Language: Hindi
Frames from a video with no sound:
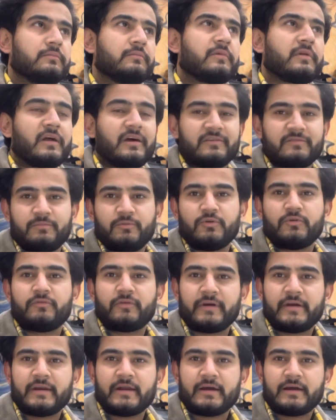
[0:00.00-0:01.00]
ट्रांसपोर्ट
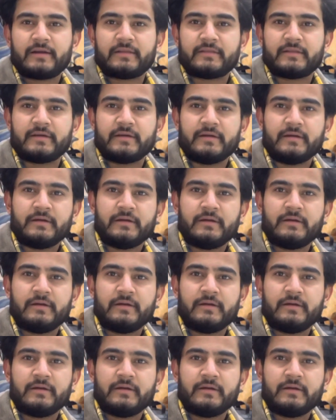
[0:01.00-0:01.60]
वगैरह करते हैं